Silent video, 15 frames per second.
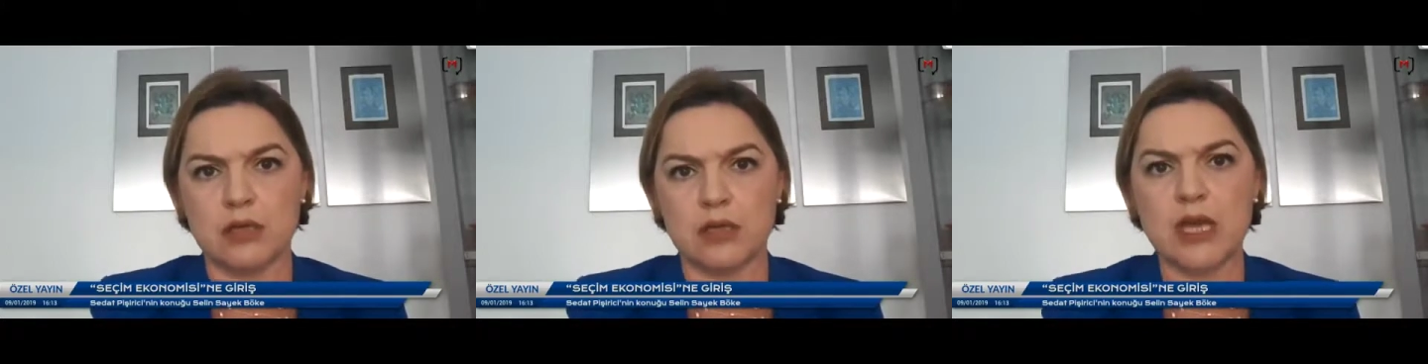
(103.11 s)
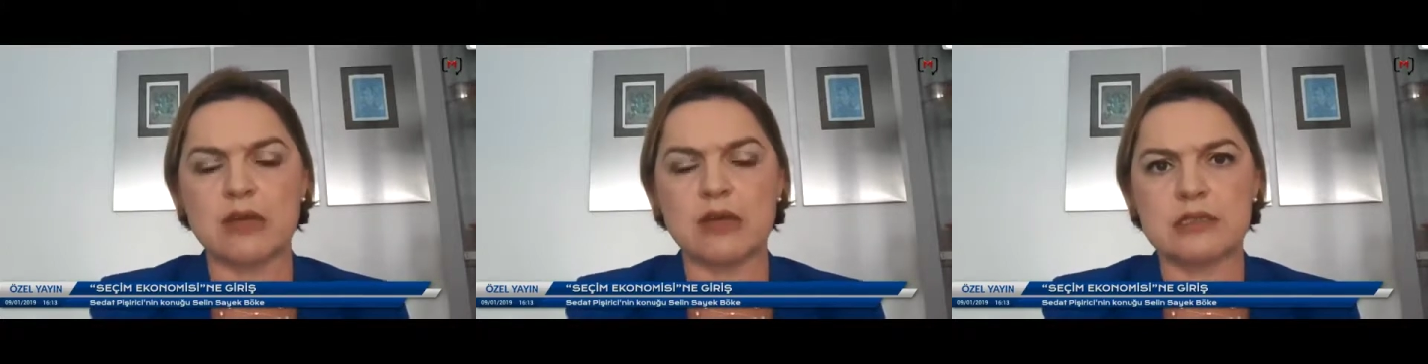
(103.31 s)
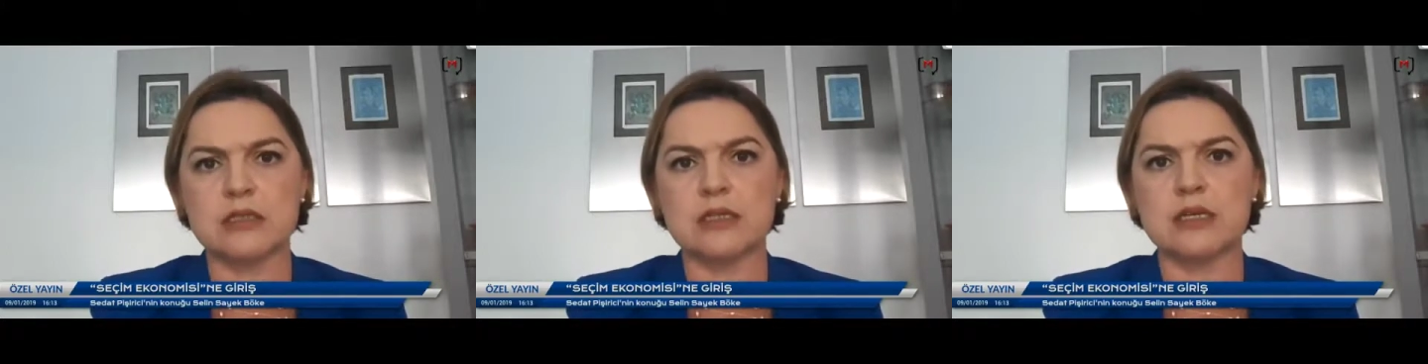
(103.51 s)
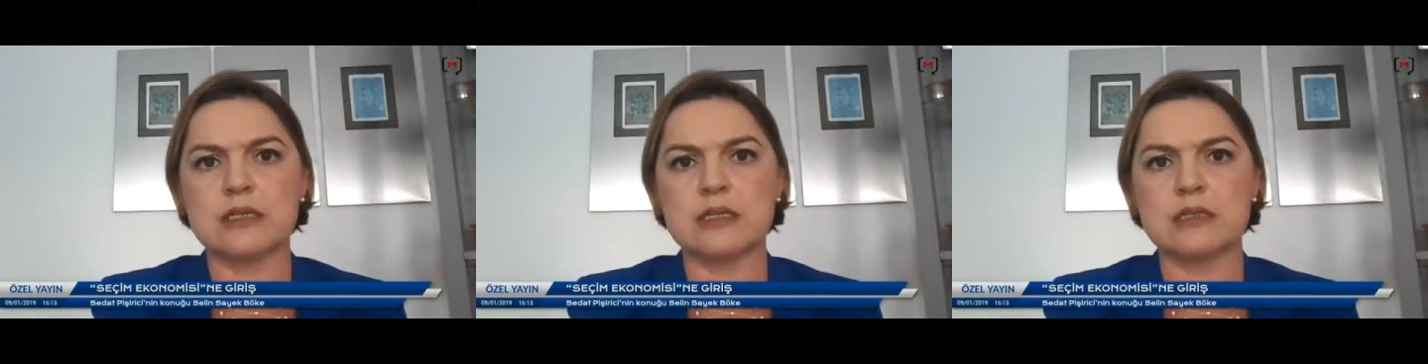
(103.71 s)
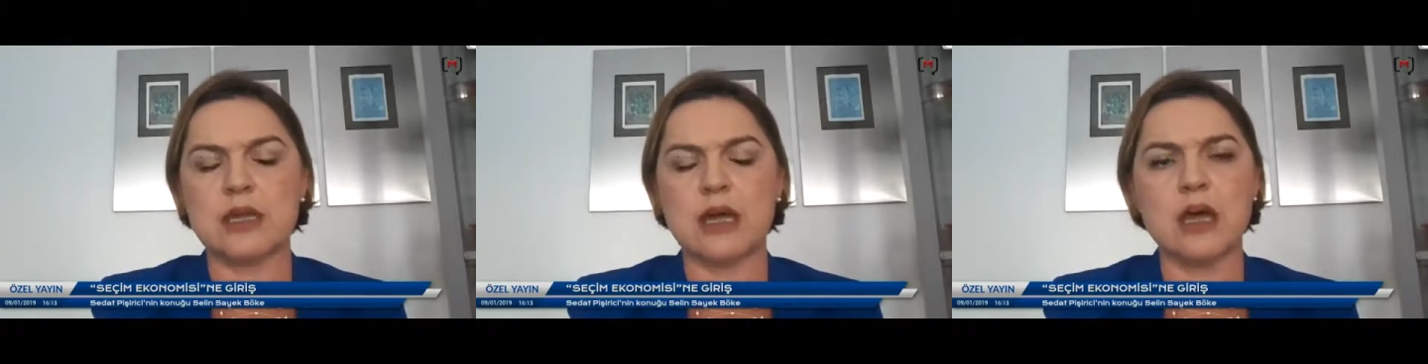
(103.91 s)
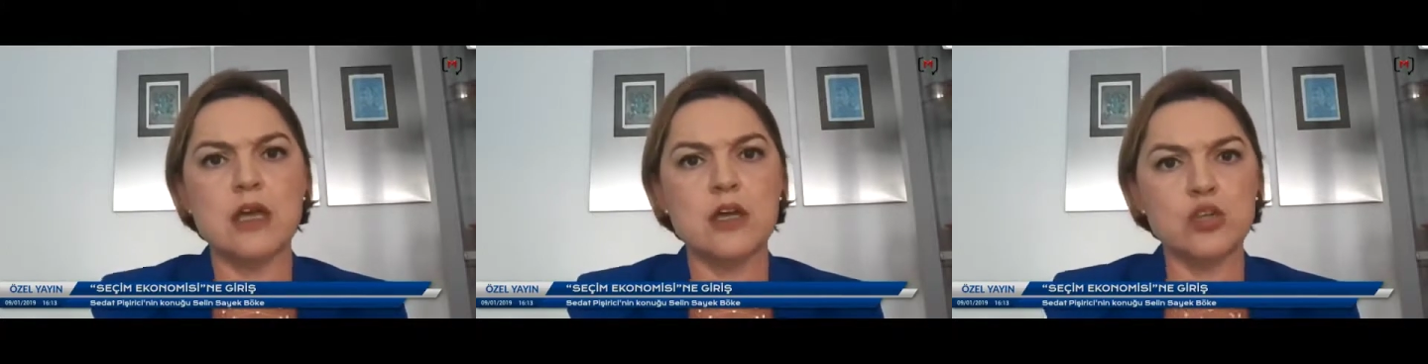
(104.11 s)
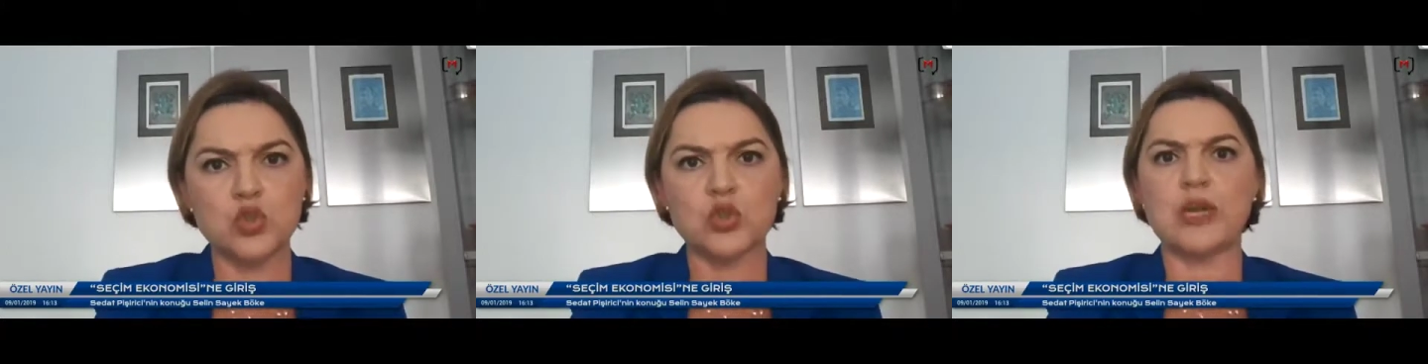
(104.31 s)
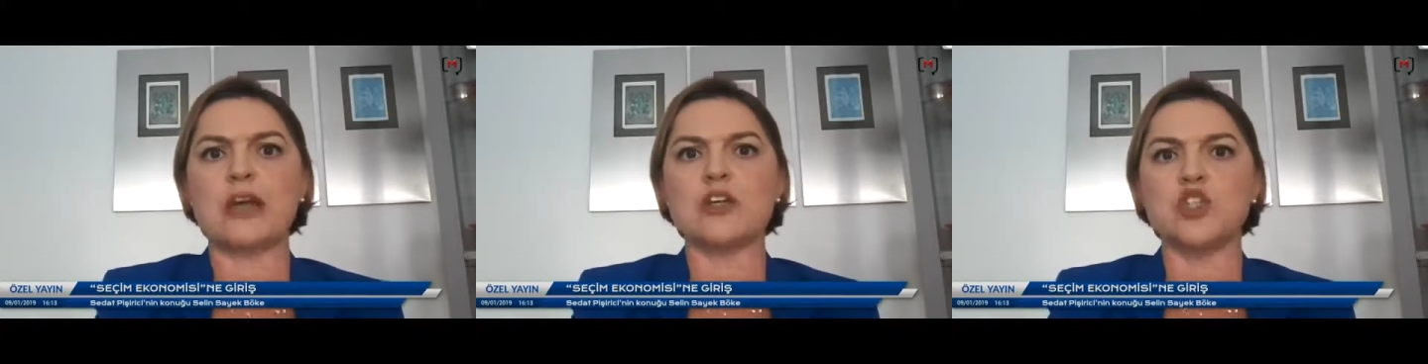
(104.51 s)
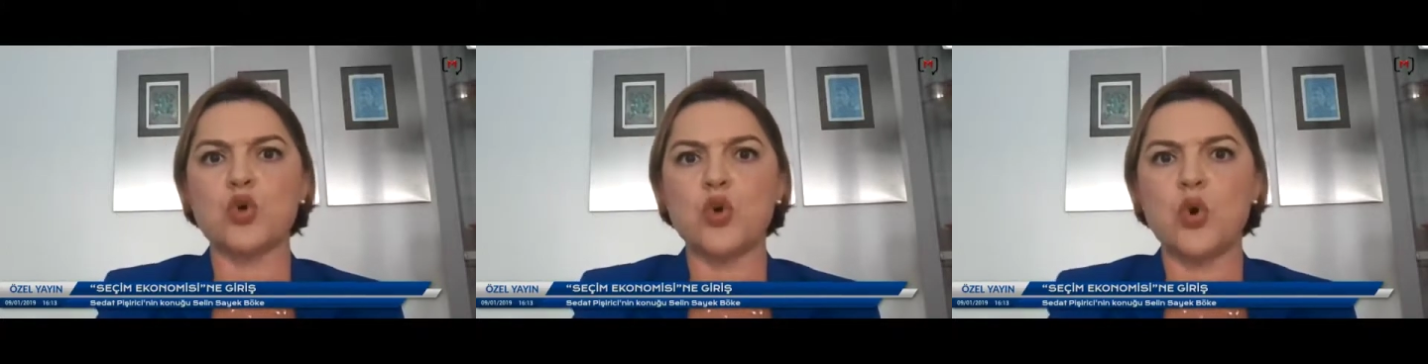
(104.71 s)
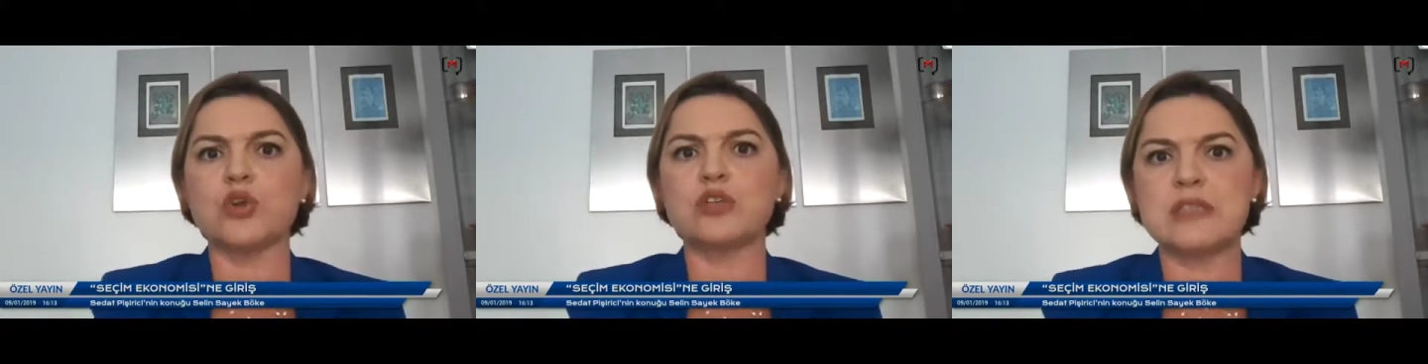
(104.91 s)
yazdığı yazıda şu gerçek
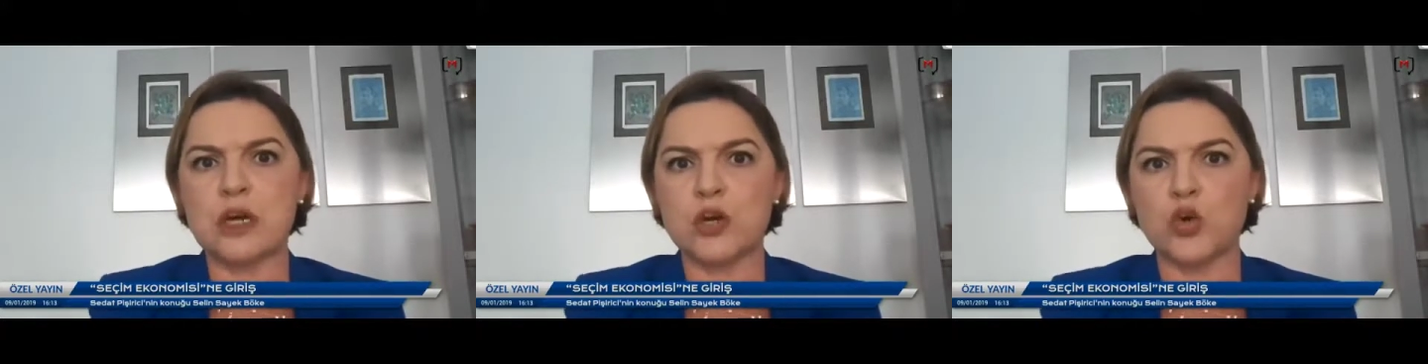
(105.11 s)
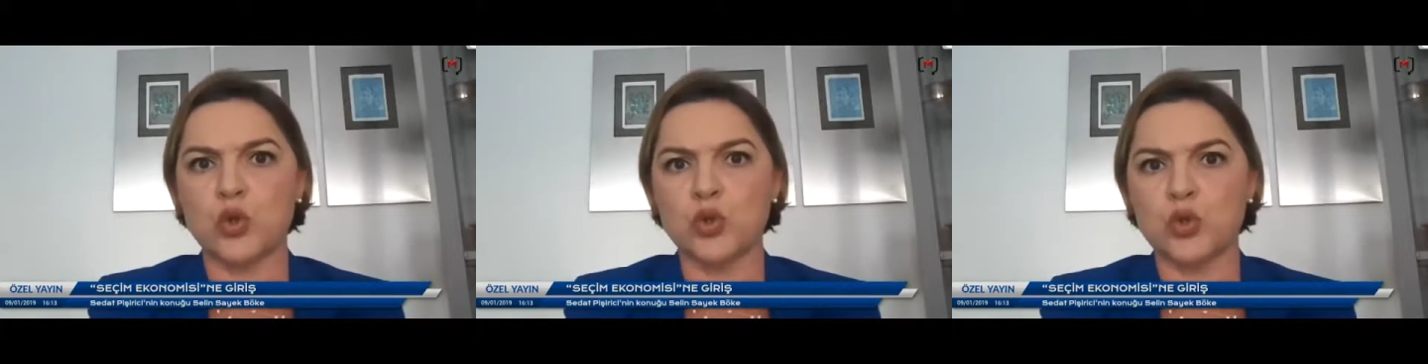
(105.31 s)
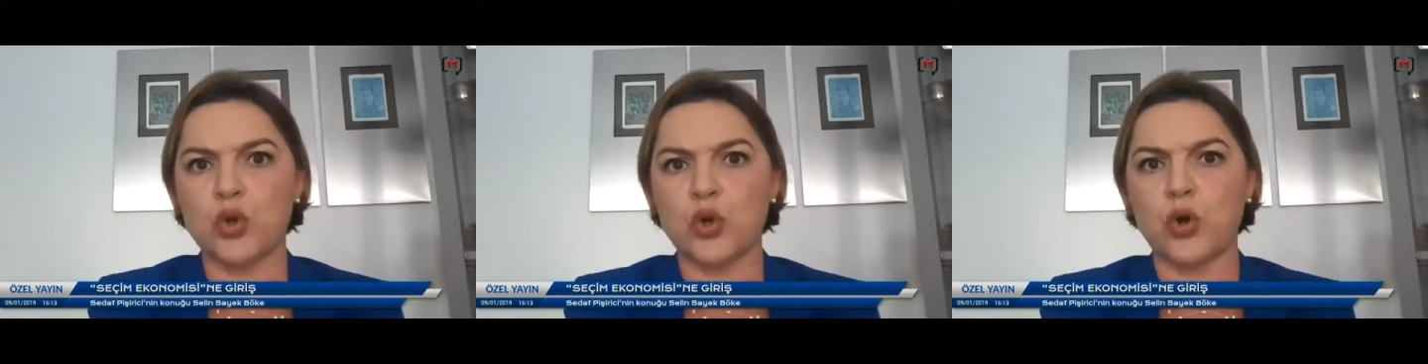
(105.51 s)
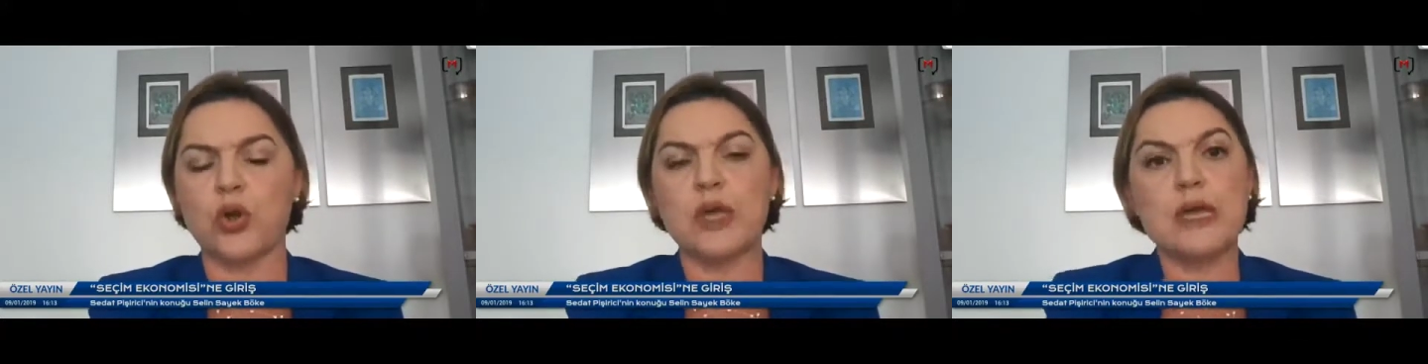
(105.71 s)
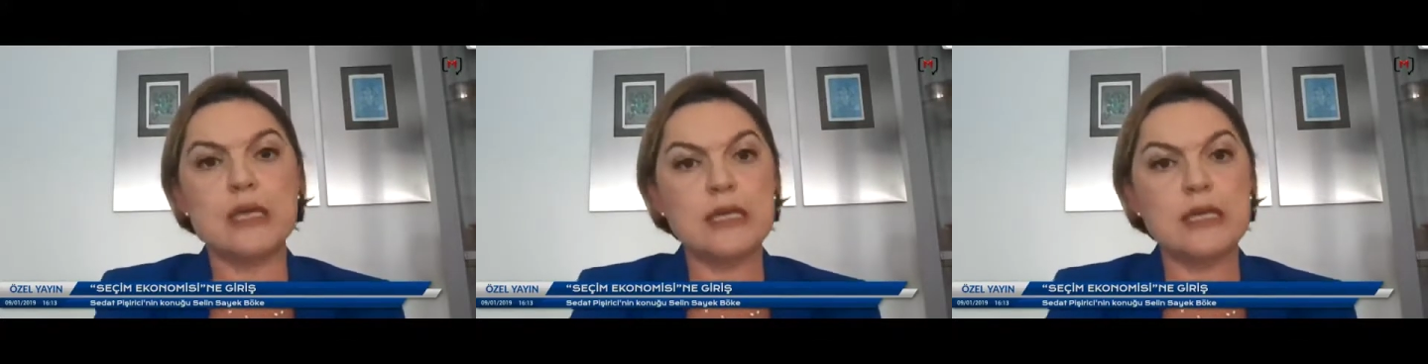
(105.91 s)
ortaya konuyor.